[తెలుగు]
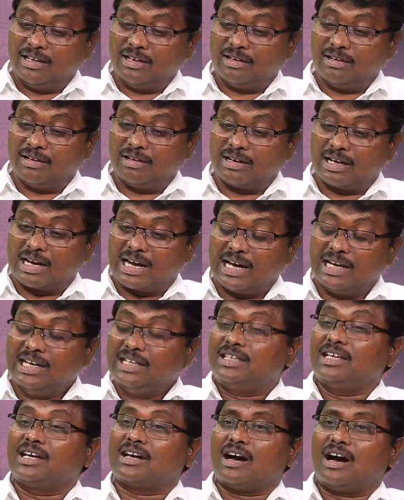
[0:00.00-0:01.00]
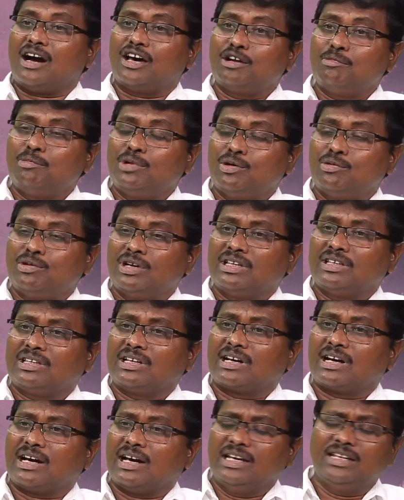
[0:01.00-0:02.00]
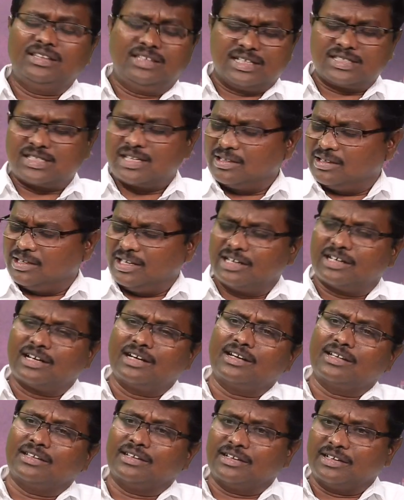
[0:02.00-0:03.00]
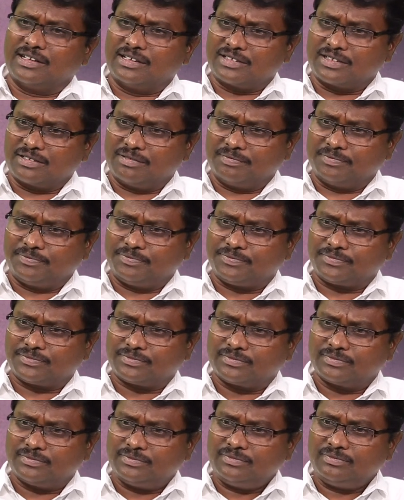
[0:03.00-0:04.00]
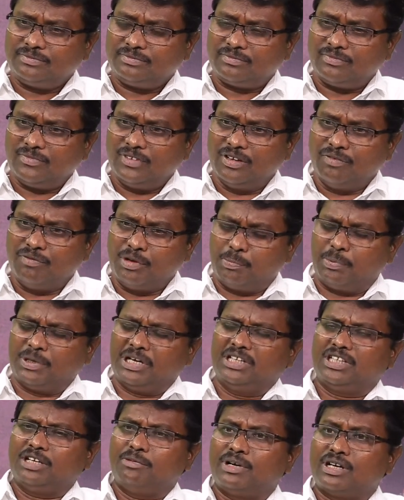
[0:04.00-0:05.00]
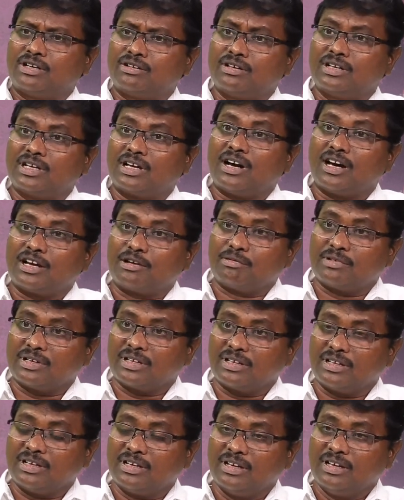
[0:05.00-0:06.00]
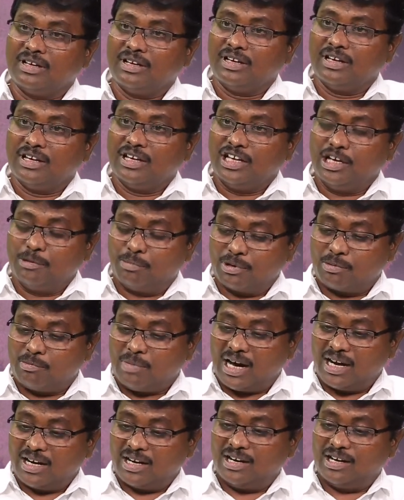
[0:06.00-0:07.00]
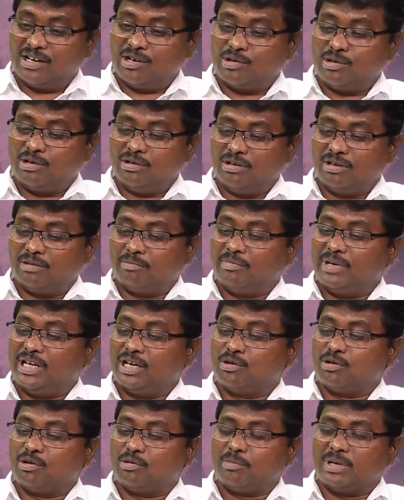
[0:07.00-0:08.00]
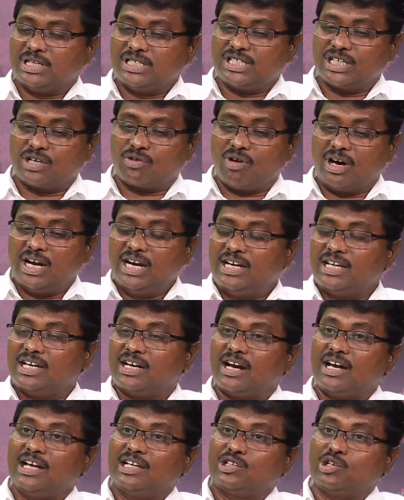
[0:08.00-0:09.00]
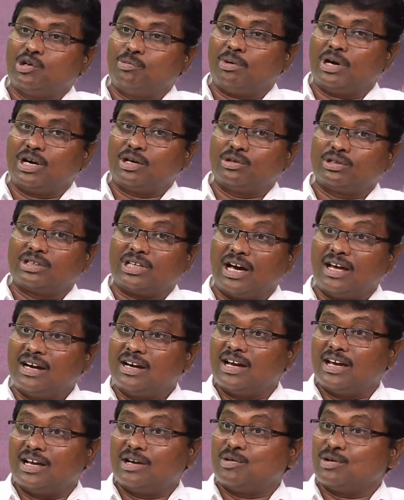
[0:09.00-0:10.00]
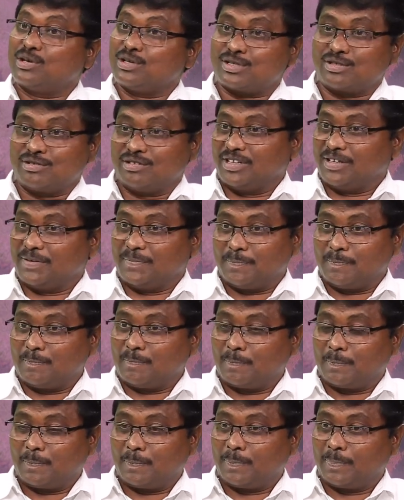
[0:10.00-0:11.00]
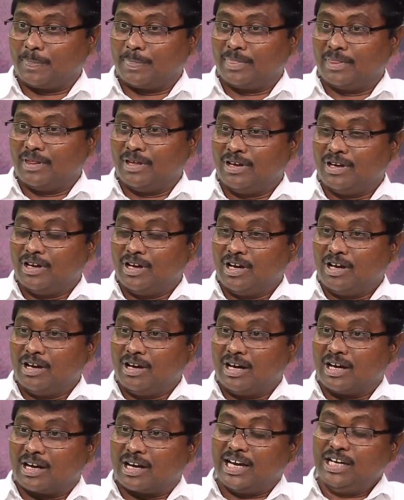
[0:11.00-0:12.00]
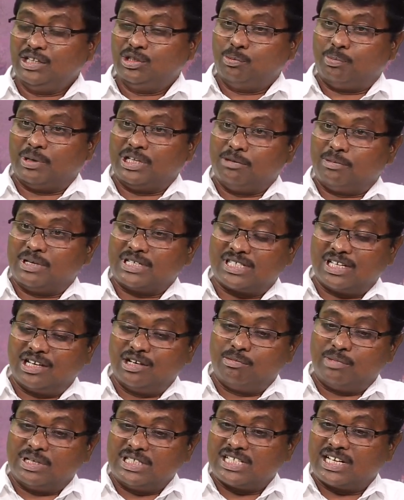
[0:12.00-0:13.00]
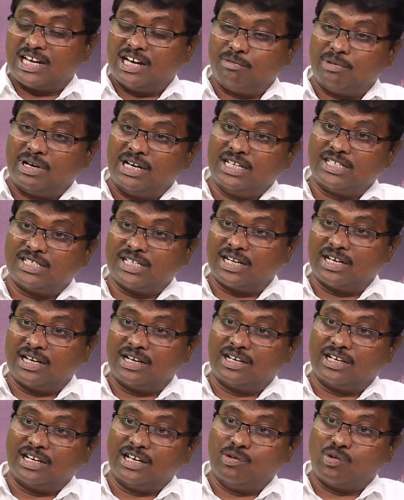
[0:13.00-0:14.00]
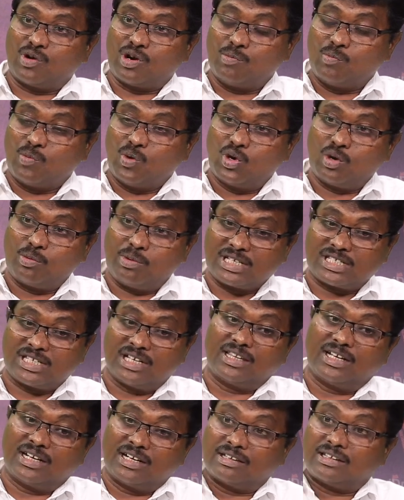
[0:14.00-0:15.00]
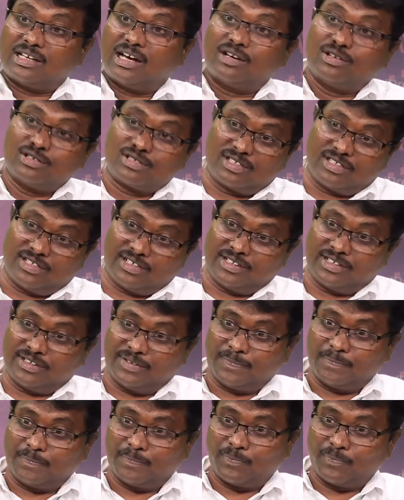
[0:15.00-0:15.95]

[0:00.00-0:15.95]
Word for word: ఏ కలితి కారంలో ఉన్నంత కలితి అసలు దేంట్లో లేదండి అసలు విపరీతమైనటువంటి కారం ఉన్నది ఇప్పుడు మార్కెట్లో నీకు మంచి క్వాలిటీ కాయలతో పాటు తాలుగాయలు కూడా వస్తుండే రైతు పది బస్తాలు మంచికాయ పండించాడంటే ఒక మూడు బస్తాలు దాంట్లో తాలు వస్తుందండి